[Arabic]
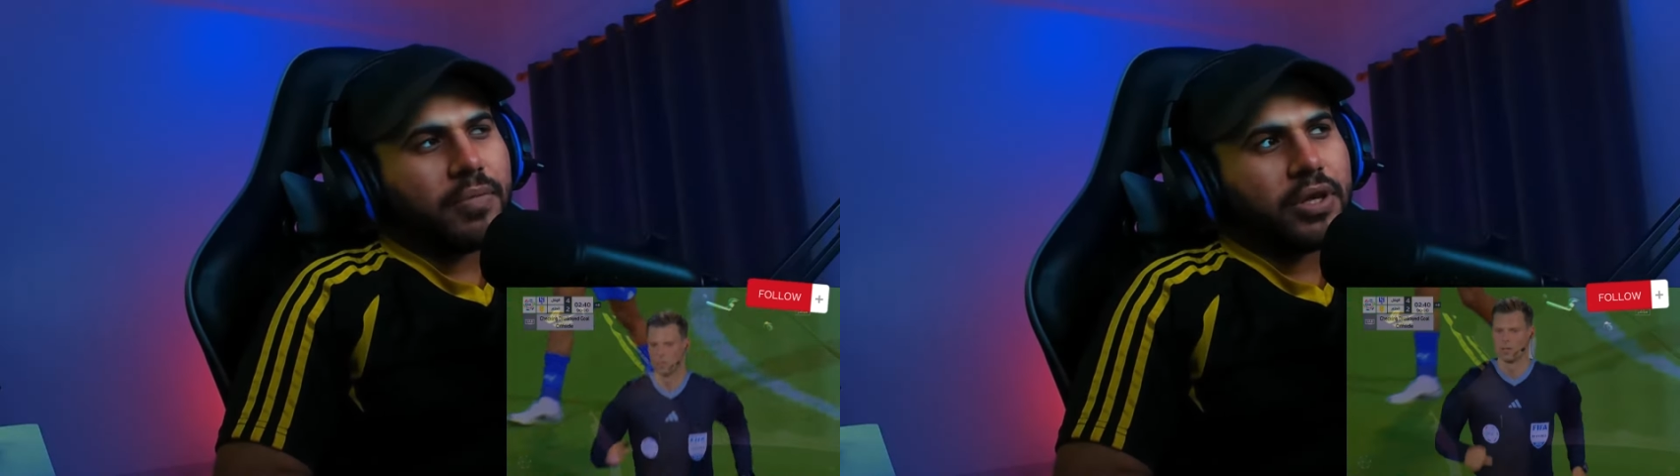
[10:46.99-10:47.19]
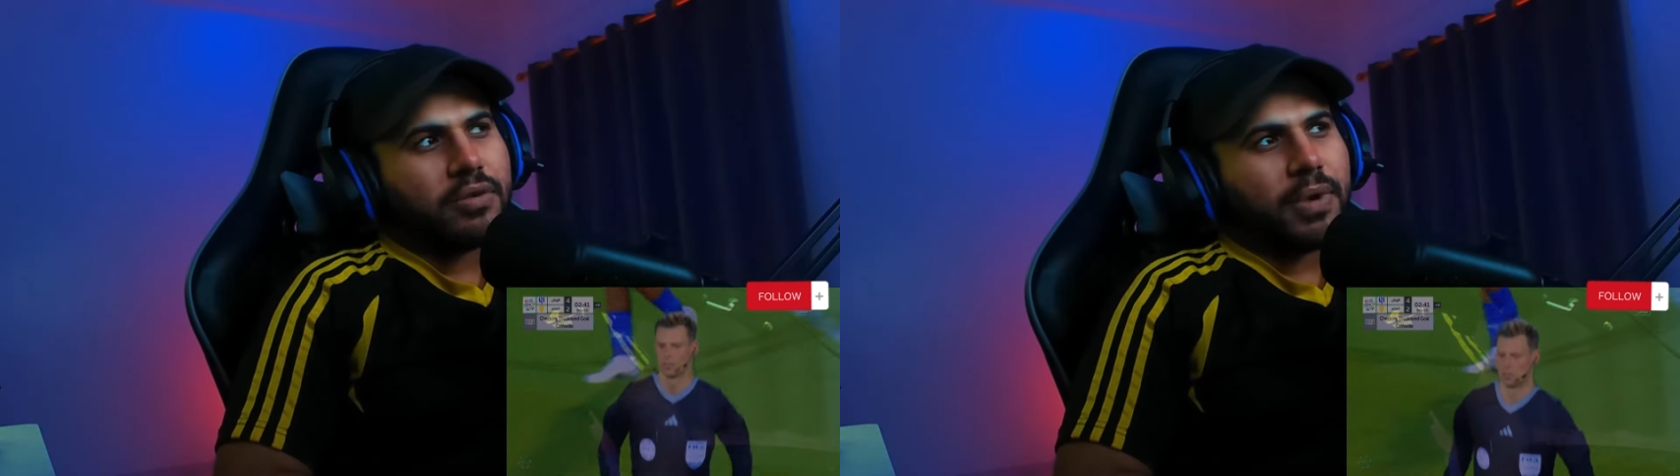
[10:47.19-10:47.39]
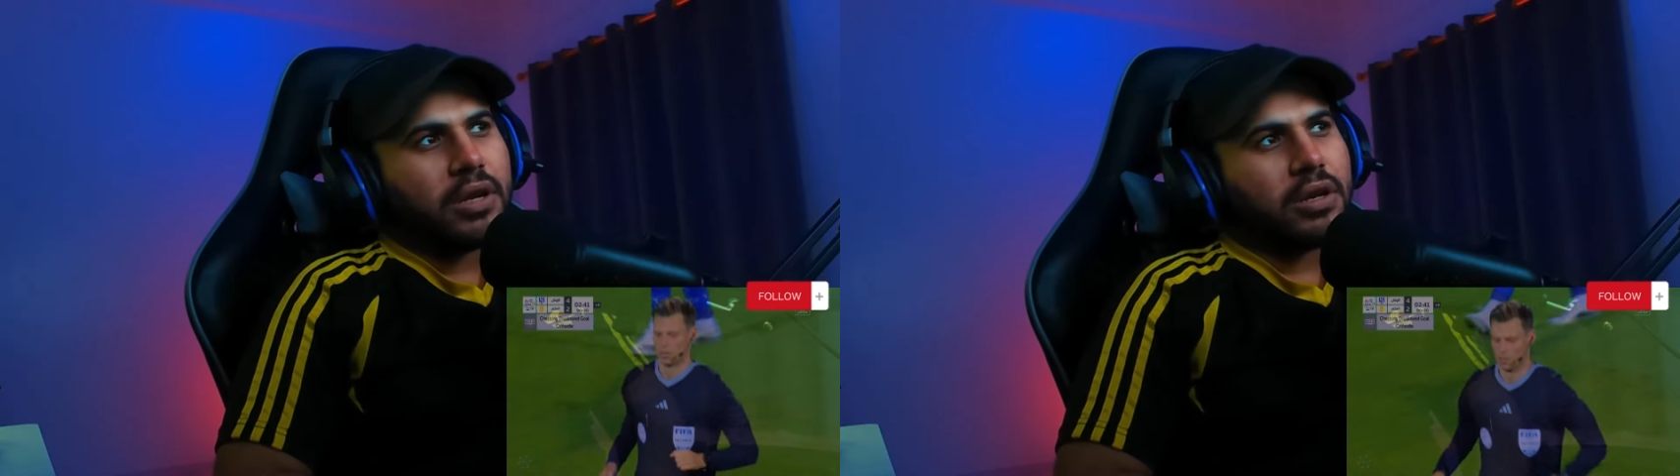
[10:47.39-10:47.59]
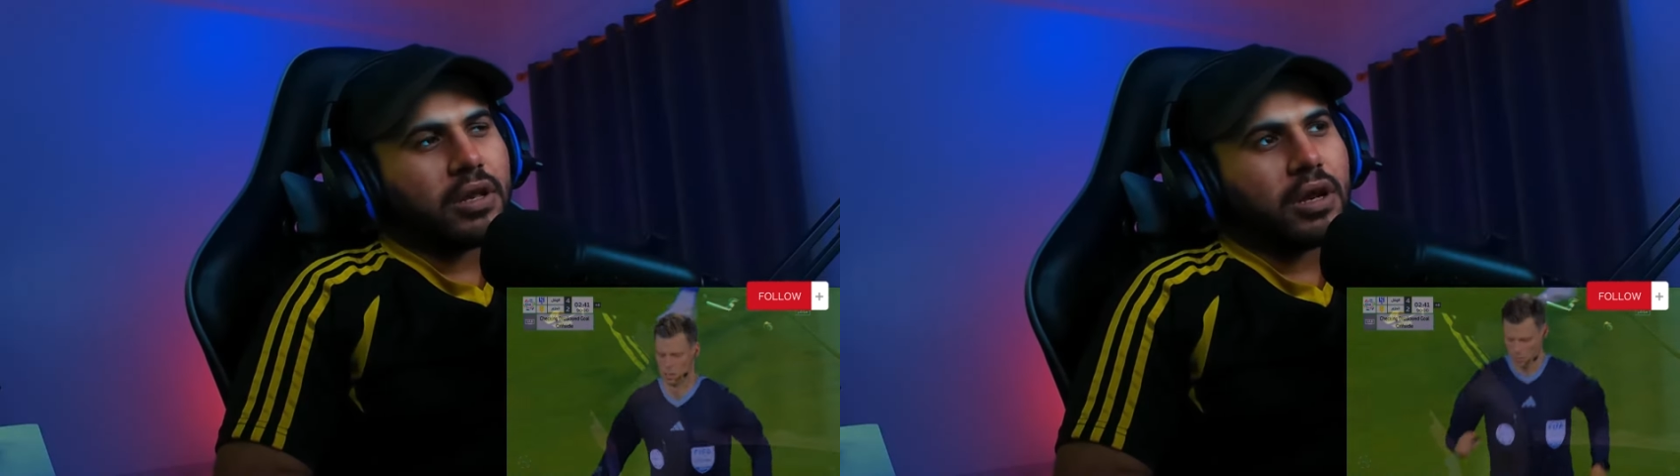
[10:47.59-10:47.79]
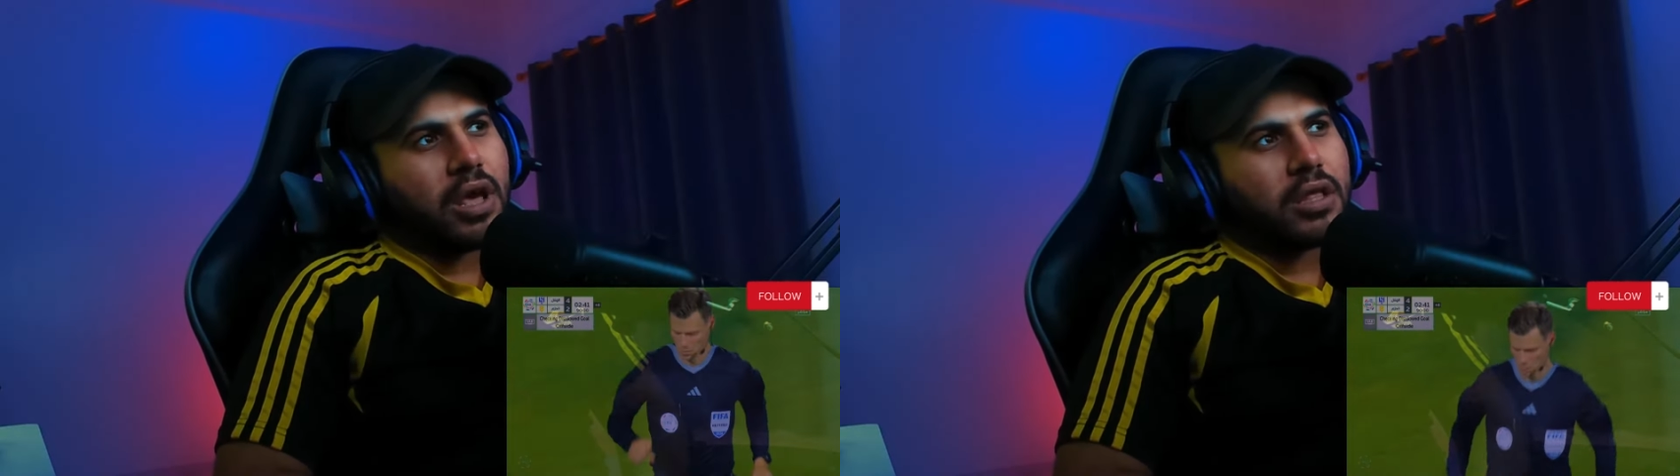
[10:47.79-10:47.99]
احتمال
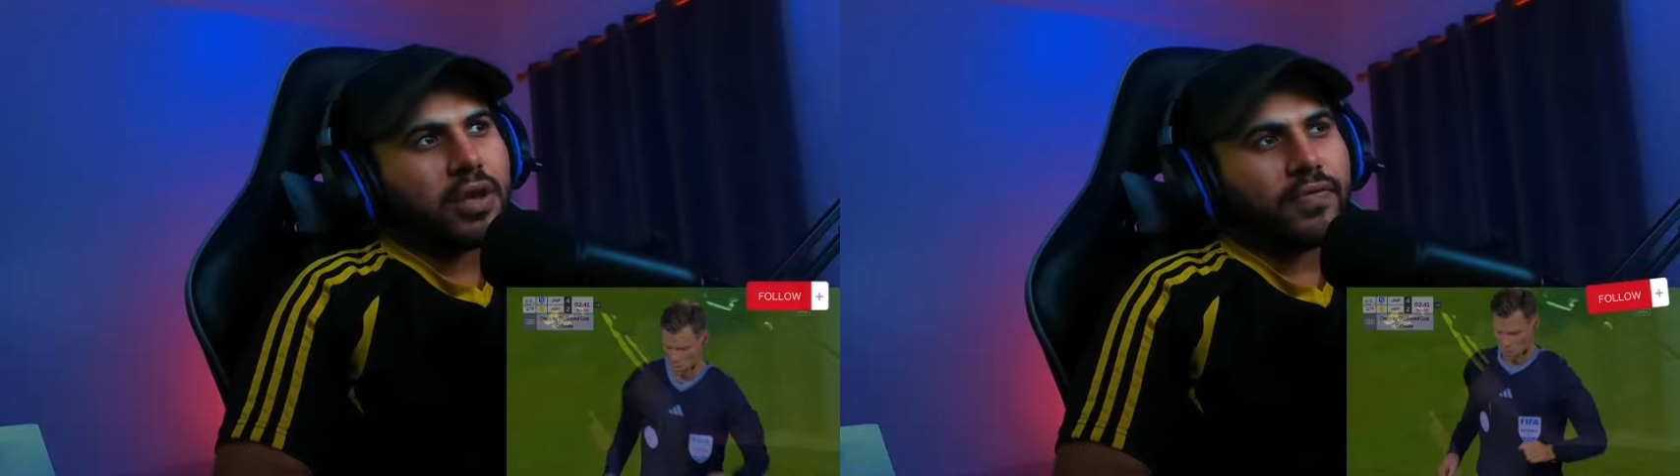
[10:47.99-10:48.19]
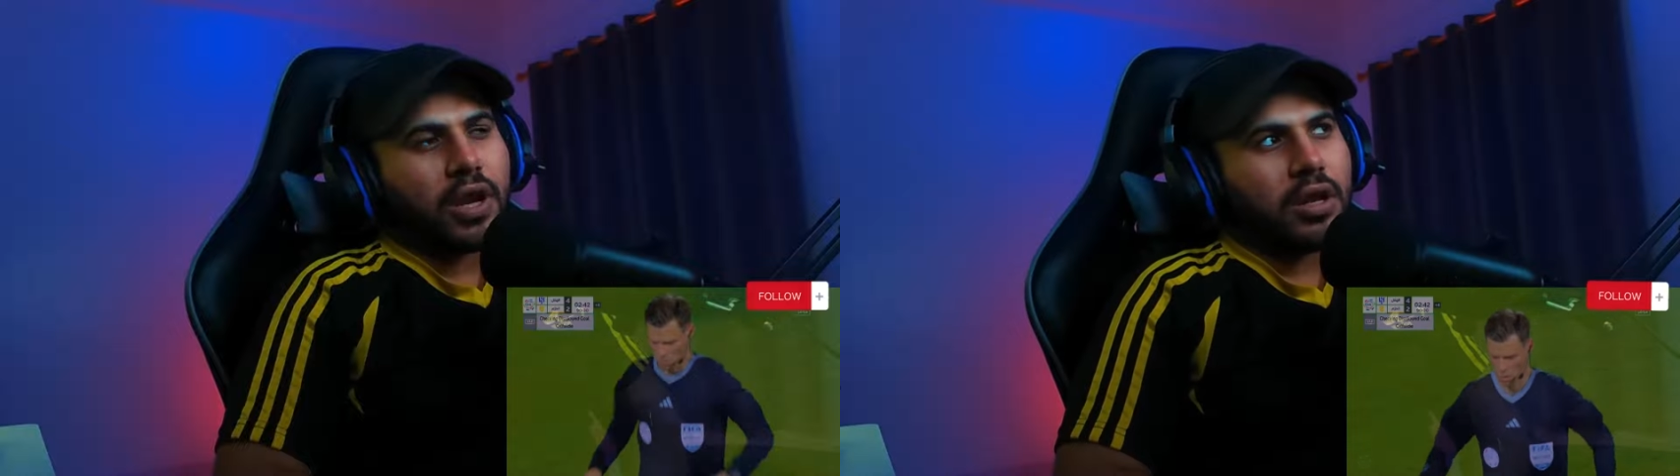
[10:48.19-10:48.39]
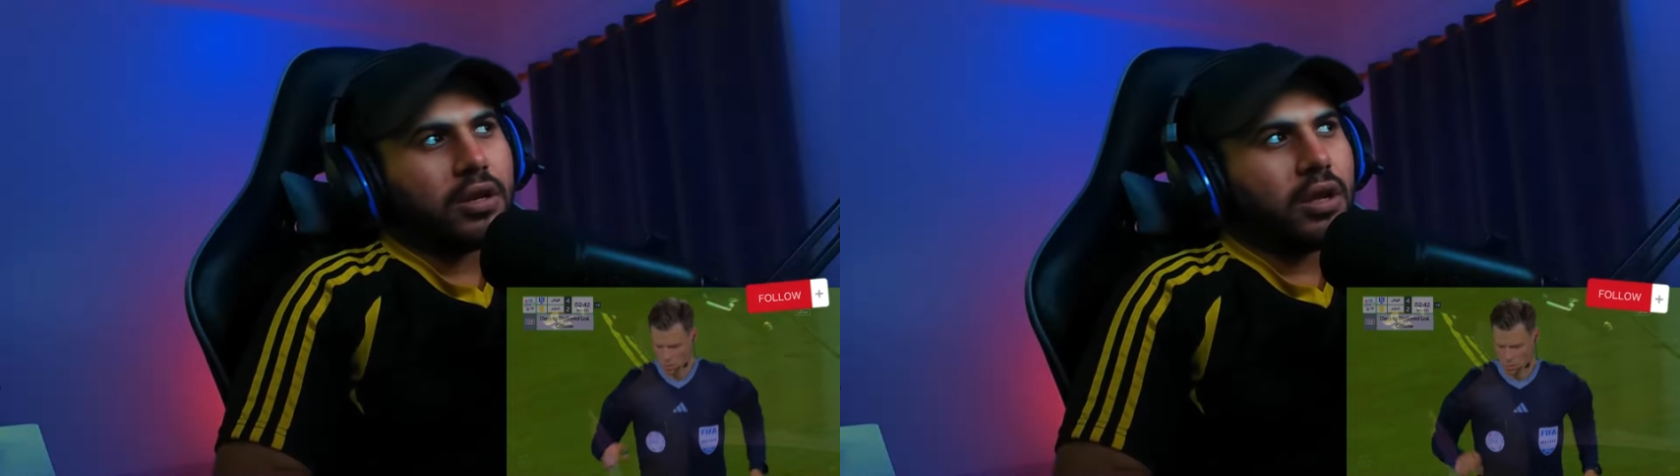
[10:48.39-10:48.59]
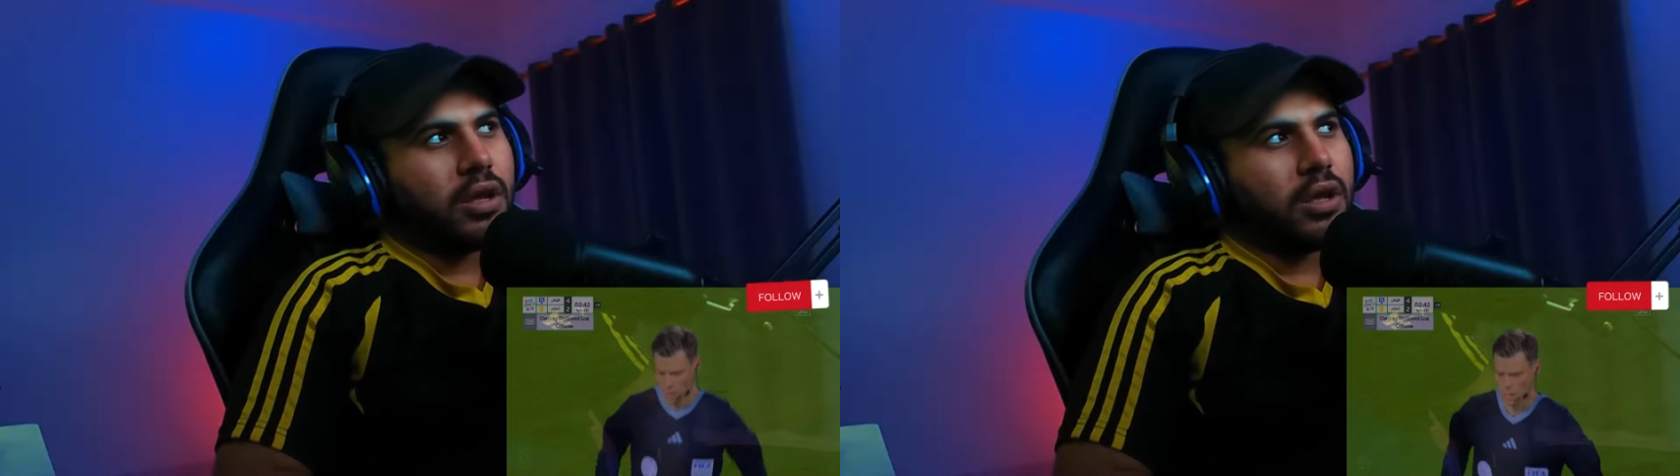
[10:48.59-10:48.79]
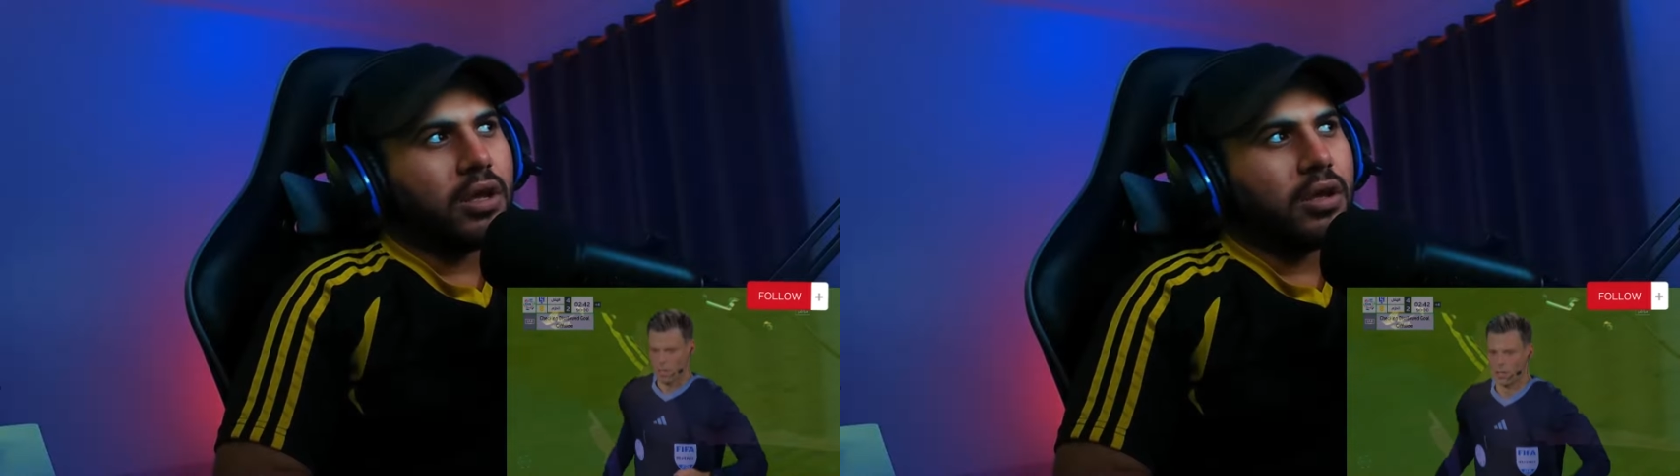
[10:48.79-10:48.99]
يلغي الهدف
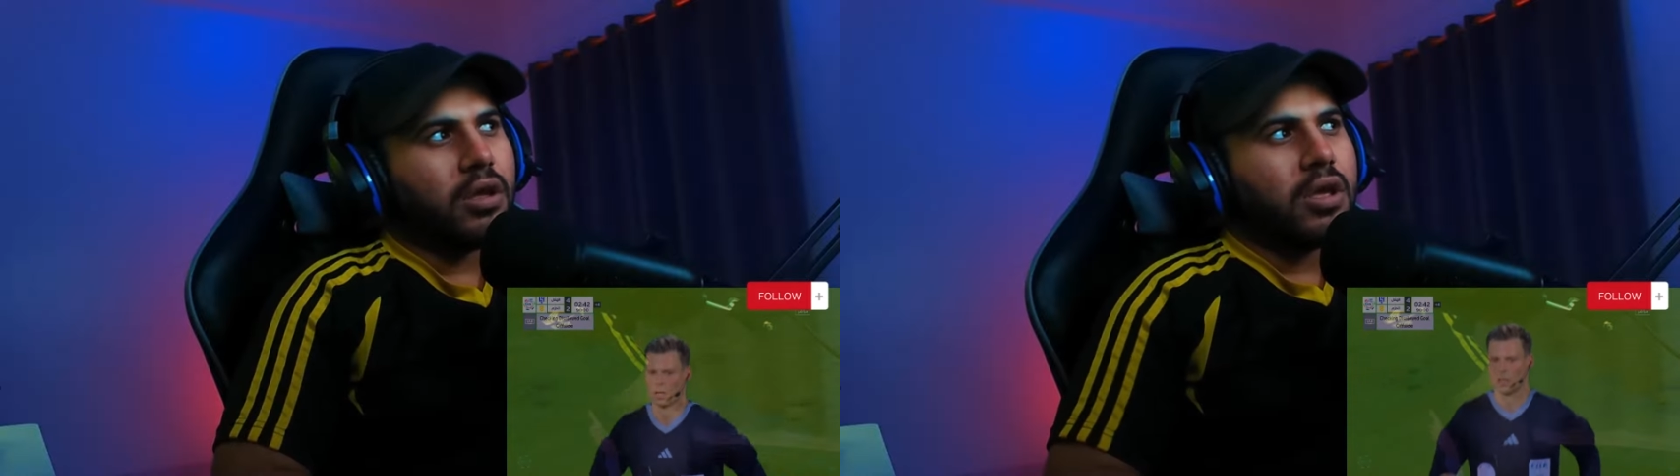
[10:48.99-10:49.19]
لأنه